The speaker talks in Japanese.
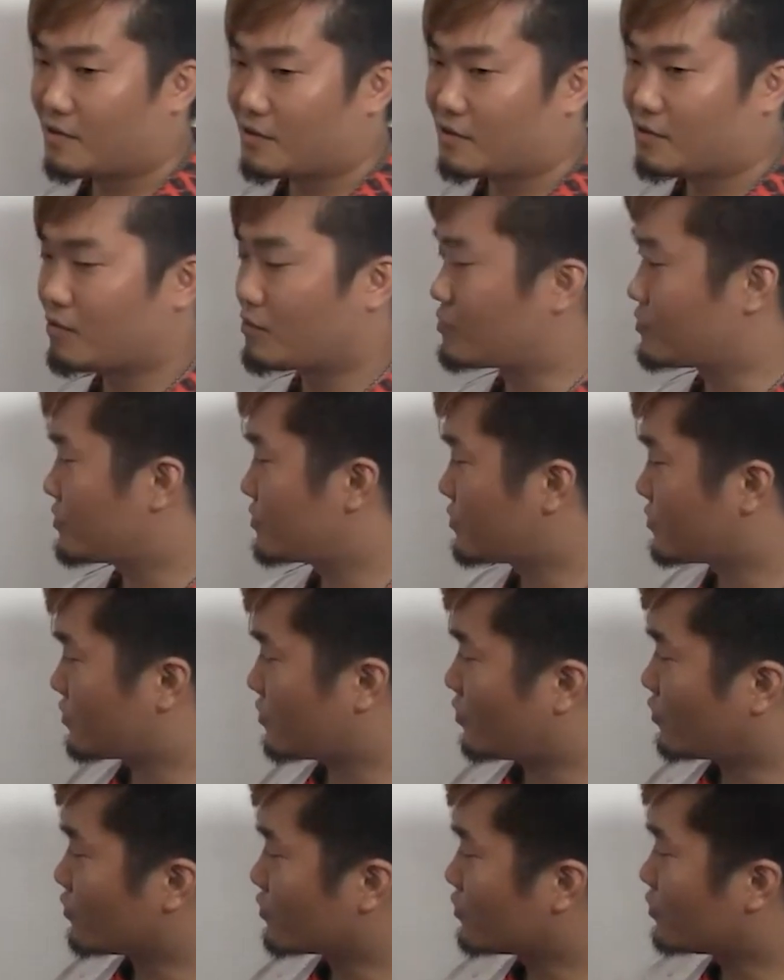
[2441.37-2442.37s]
と
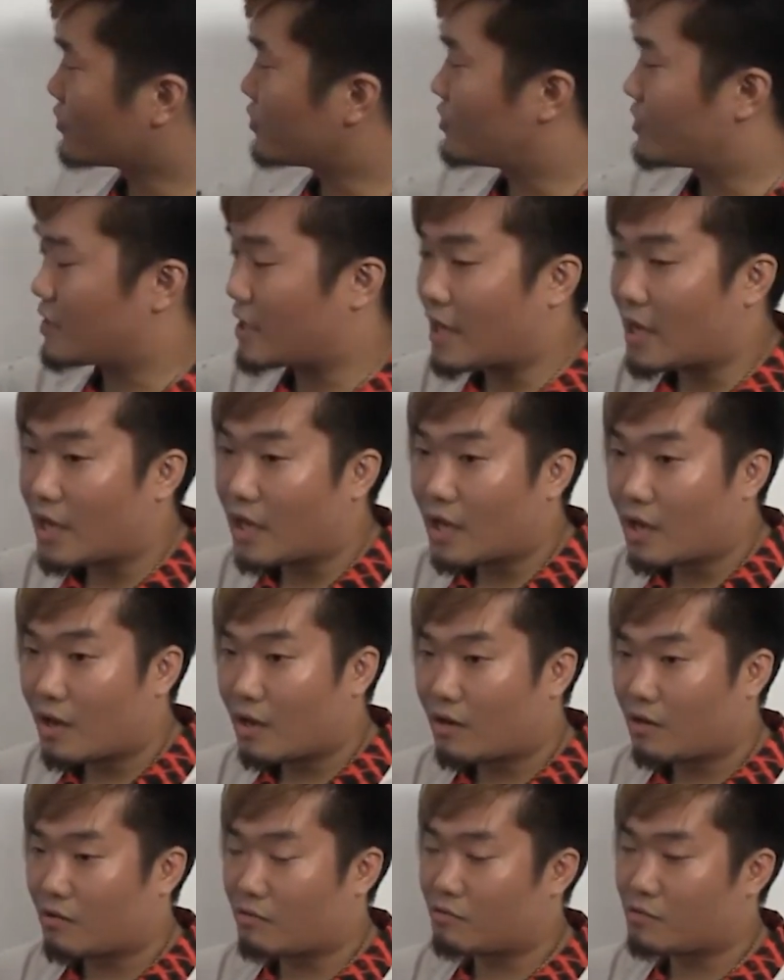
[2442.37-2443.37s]
この時はね
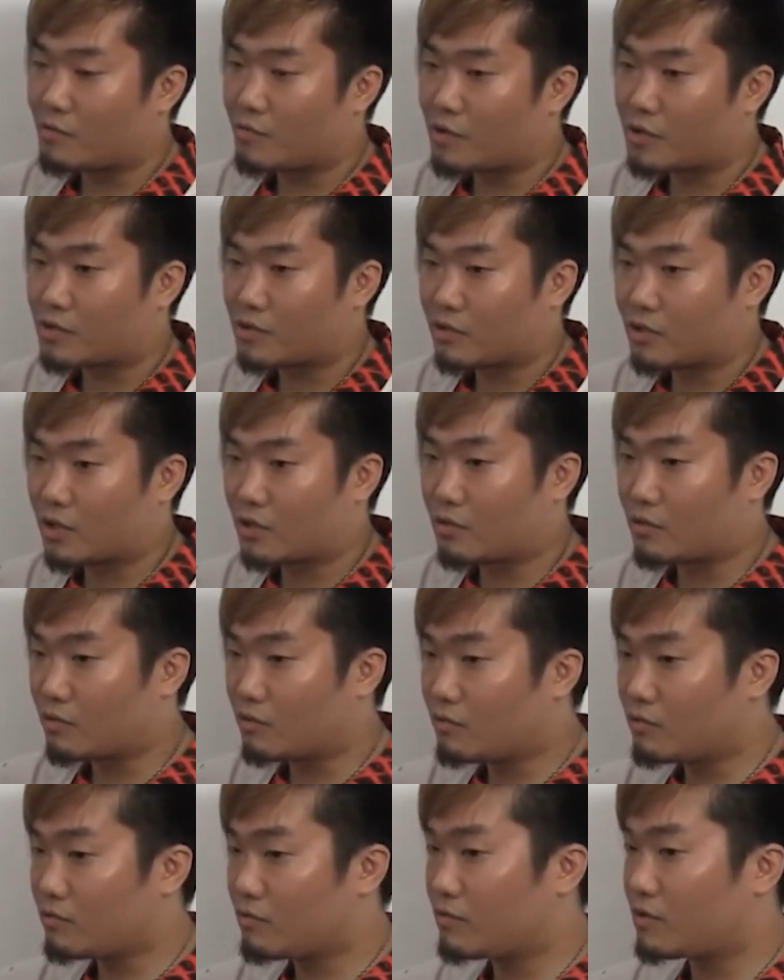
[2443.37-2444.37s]
思いましただってこ
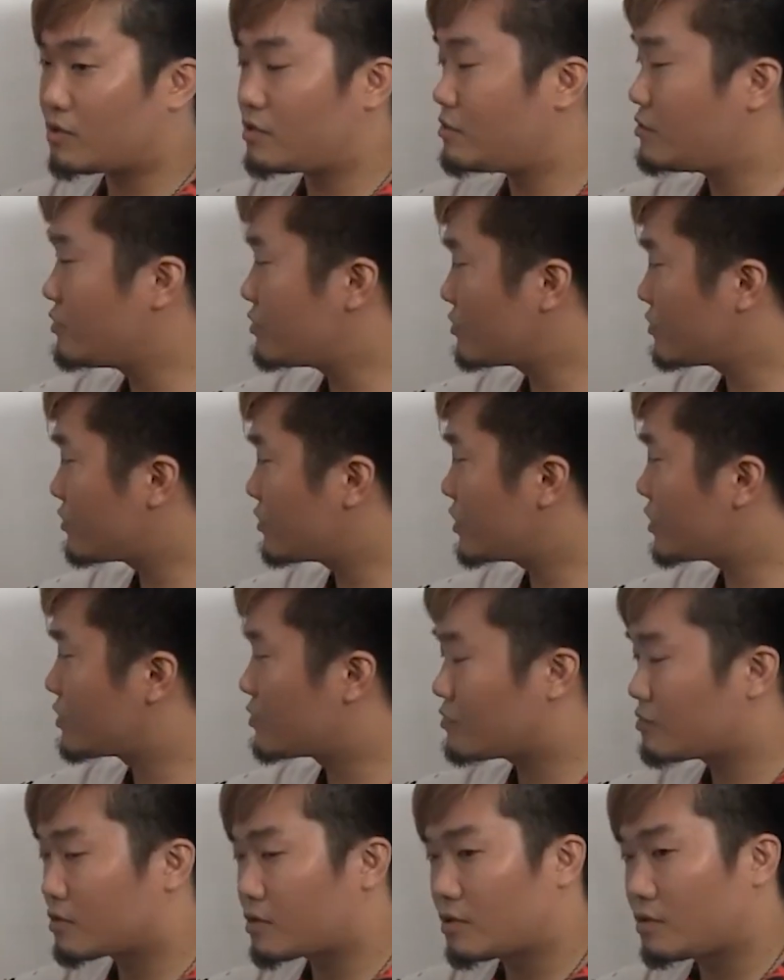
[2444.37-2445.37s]
の時に優勝した
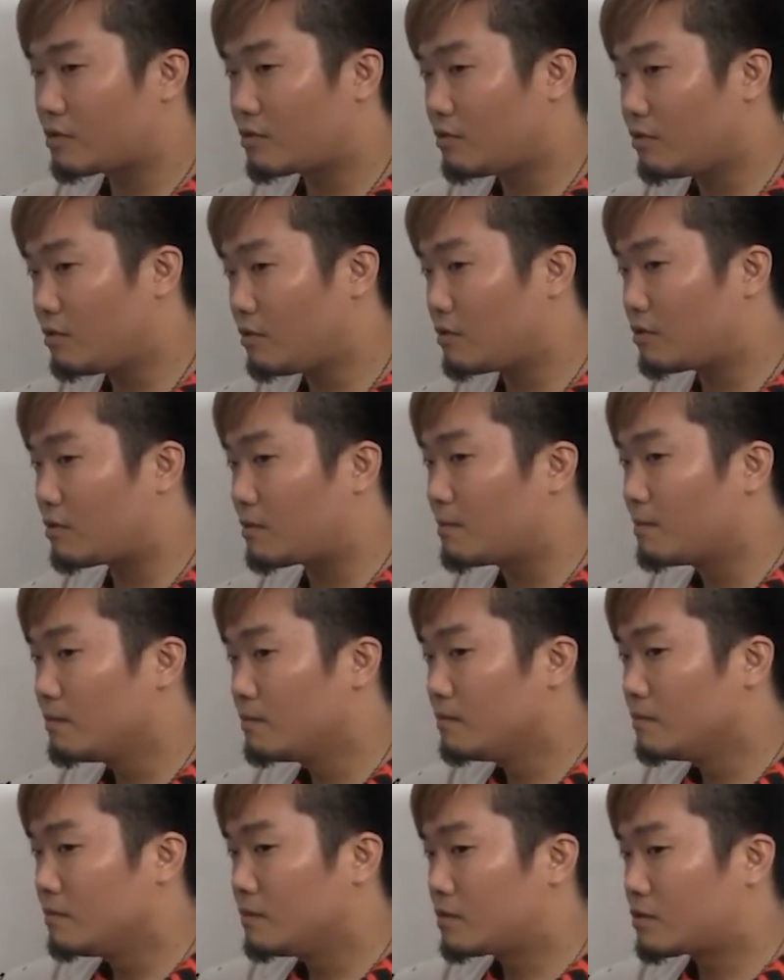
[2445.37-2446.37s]
賞金と
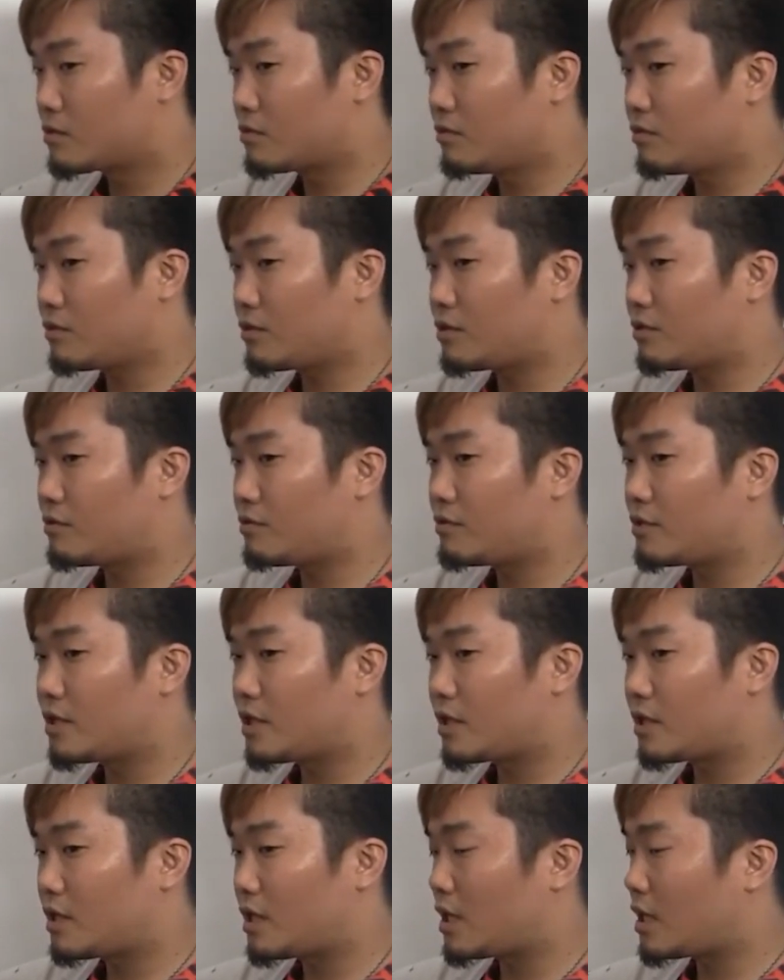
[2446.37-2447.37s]
その時の売り
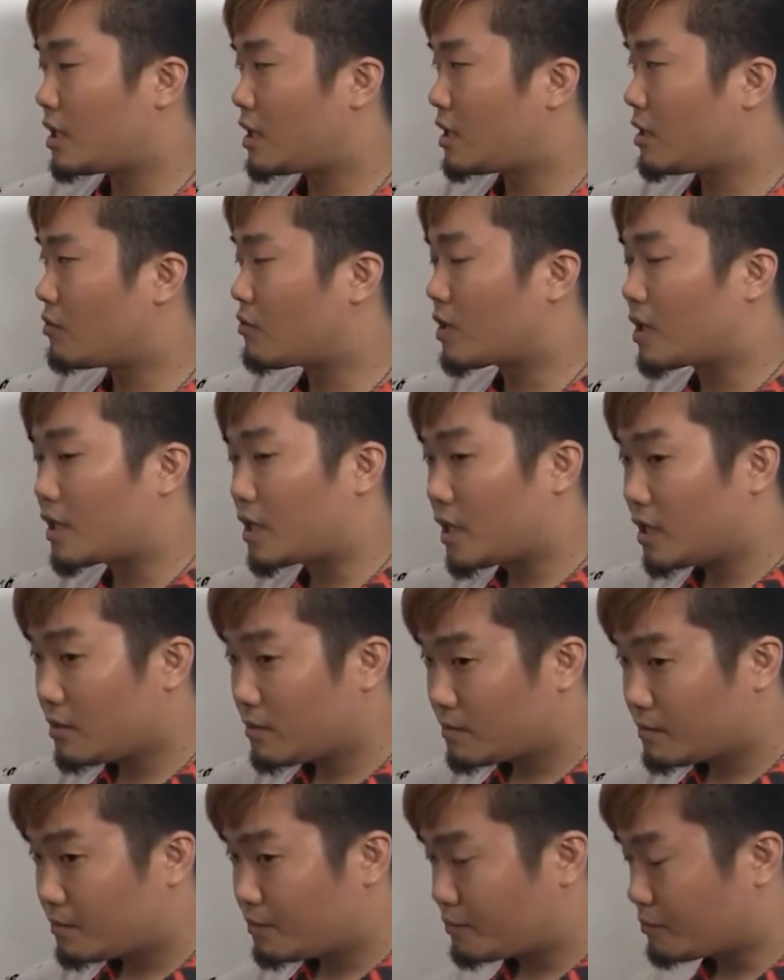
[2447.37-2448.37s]
あお金
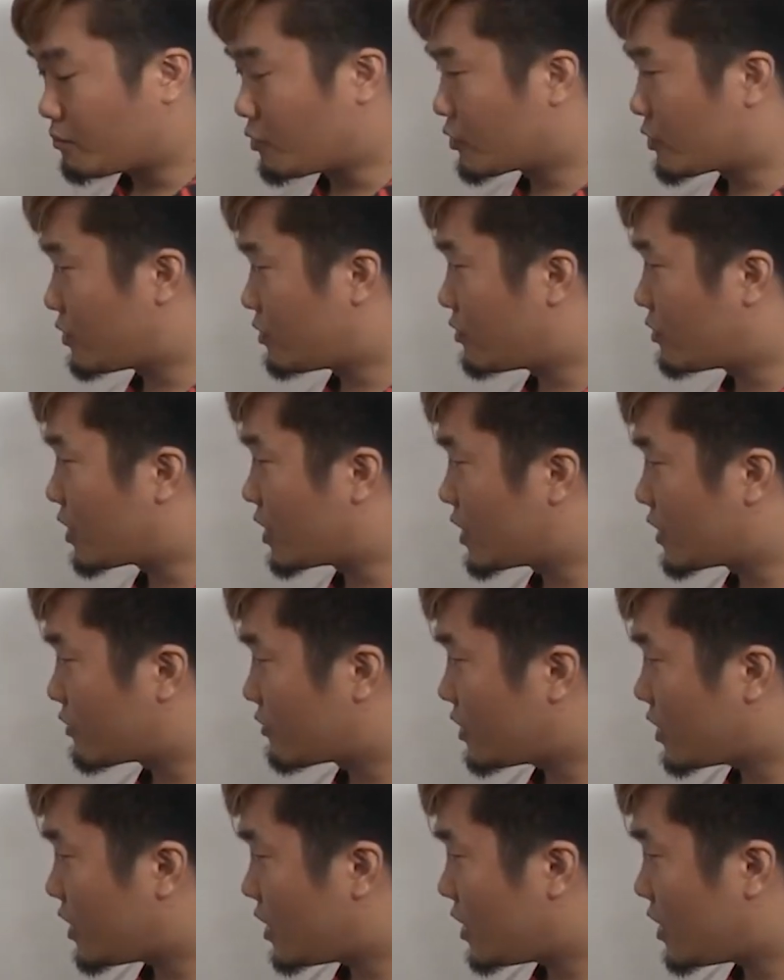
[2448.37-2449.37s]
持ってるお金と
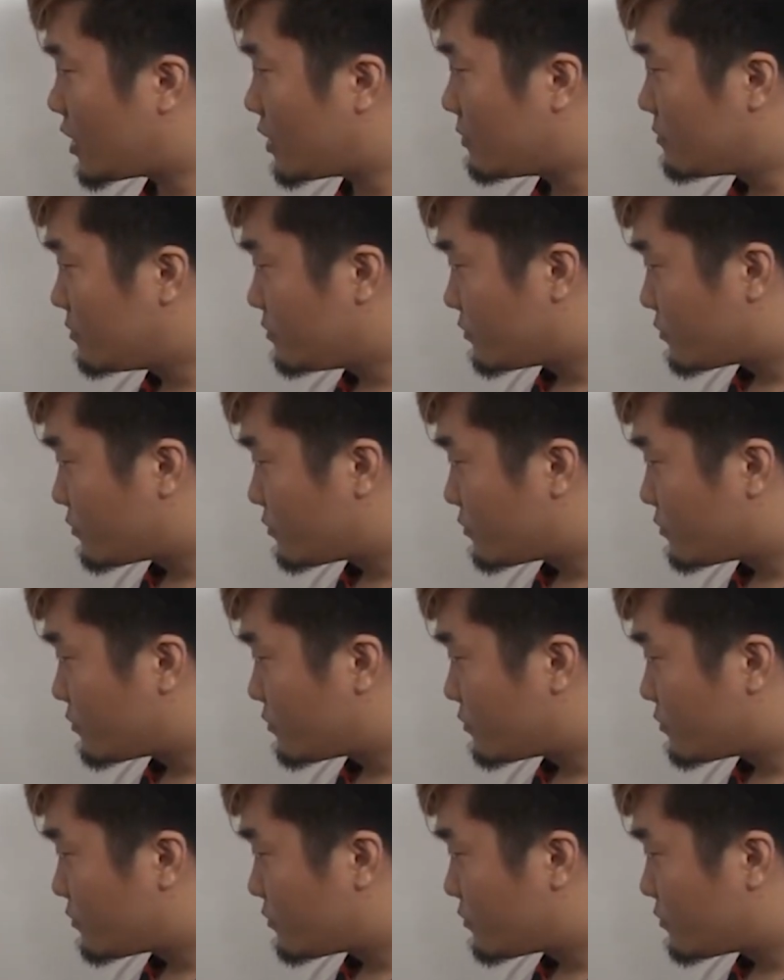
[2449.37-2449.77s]
か